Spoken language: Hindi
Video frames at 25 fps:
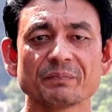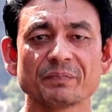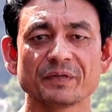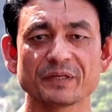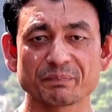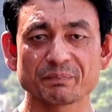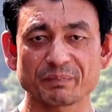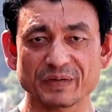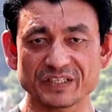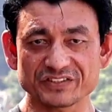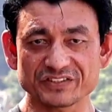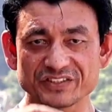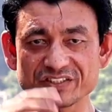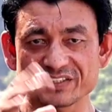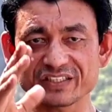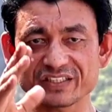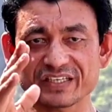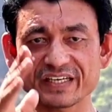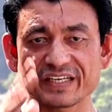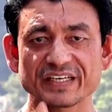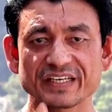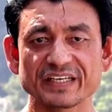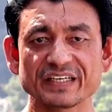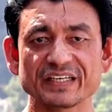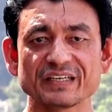फिर पच्चीस
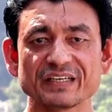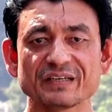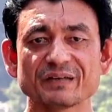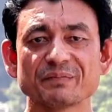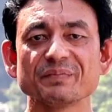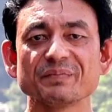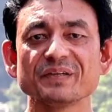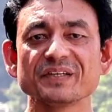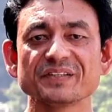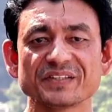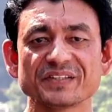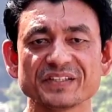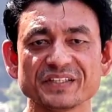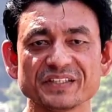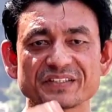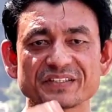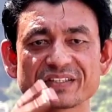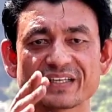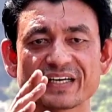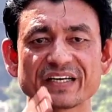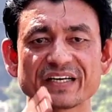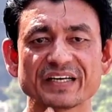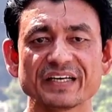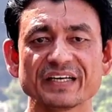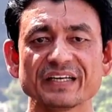करें फिर तीस
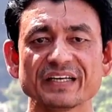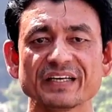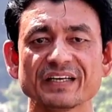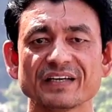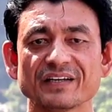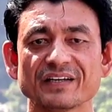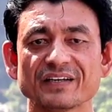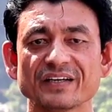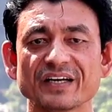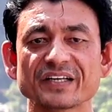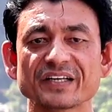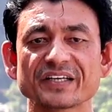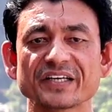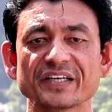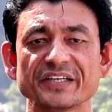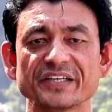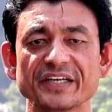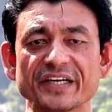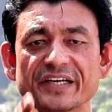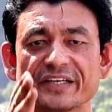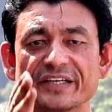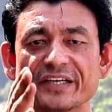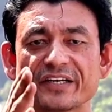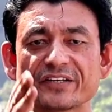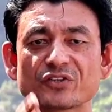करें लड़के
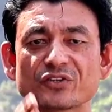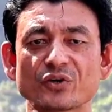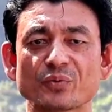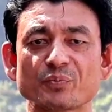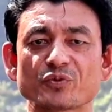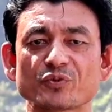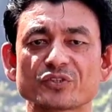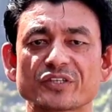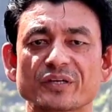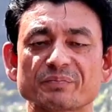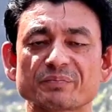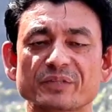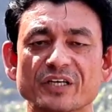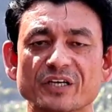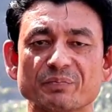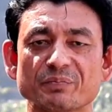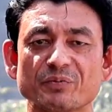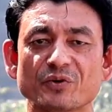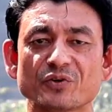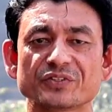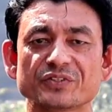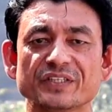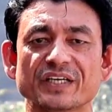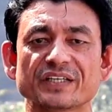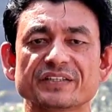डेढ़ डेढ़ सौ पुशअप तक
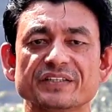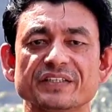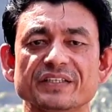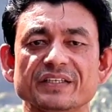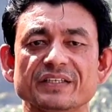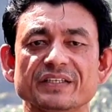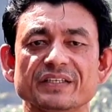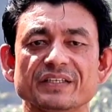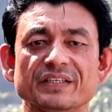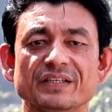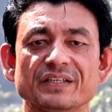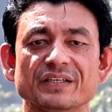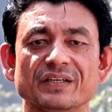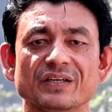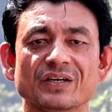पहुँच जाते हैं